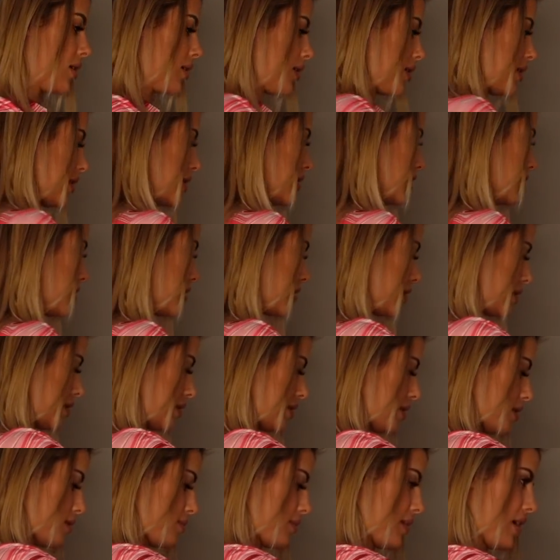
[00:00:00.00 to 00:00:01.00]
Das ist,
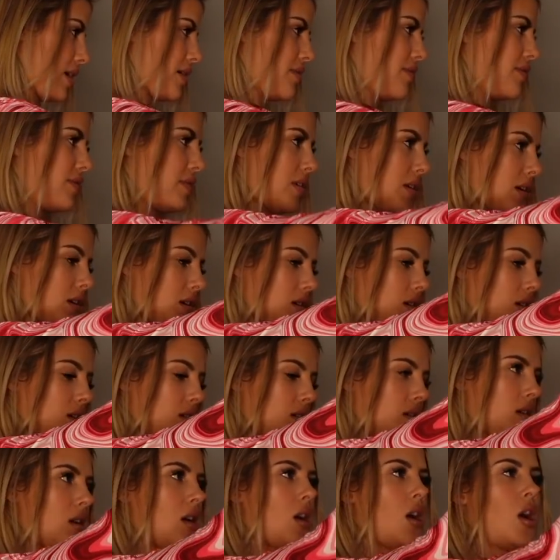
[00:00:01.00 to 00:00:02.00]
glaube ich, einfach
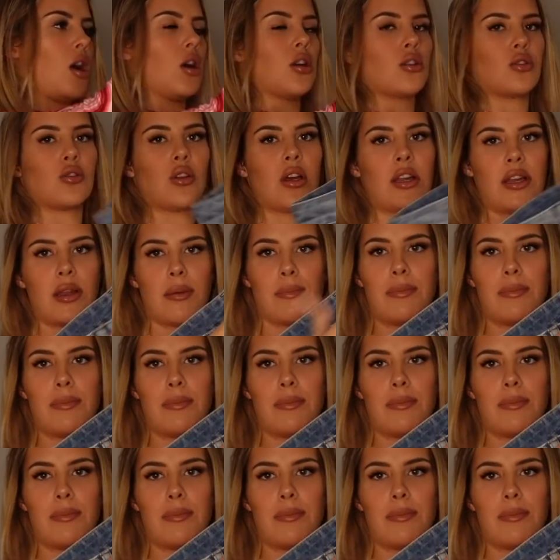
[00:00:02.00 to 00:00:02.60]
so eine